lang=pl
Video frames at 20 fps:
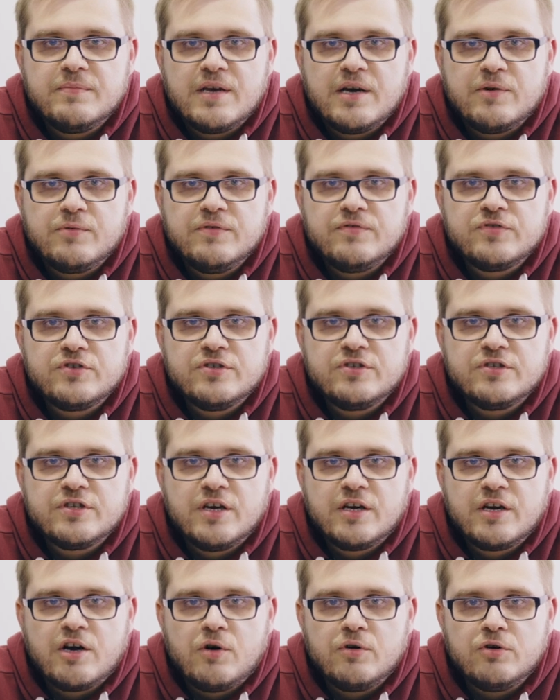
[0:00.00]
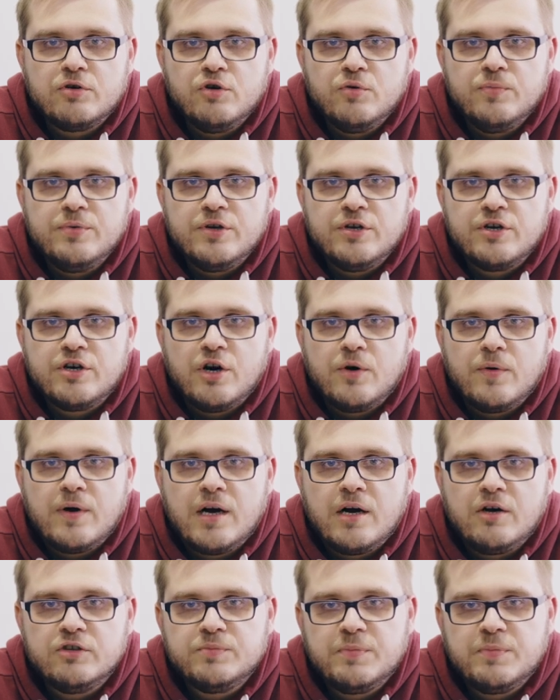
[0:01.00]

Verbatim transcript: miały wszystkie kluby i koła,